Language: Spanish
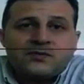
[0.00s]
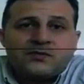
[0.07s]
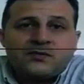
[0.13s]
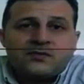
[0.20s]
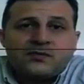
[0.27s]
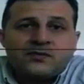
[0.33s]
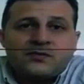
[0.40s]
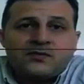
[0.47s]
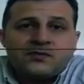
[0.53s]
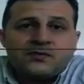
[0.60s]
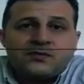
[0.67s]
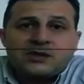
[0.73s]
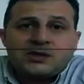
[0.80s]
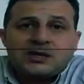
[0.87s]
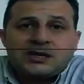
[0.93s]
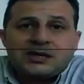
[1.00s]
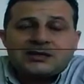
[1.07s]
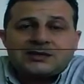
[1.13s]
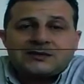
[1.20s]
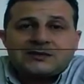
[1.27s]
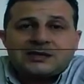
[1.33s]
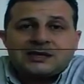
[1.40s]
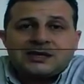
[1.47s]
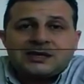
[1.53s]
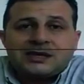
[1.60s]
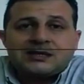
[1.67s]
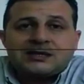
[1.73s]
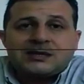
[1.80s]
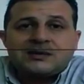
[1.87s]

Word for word: el que son los rectores de toda la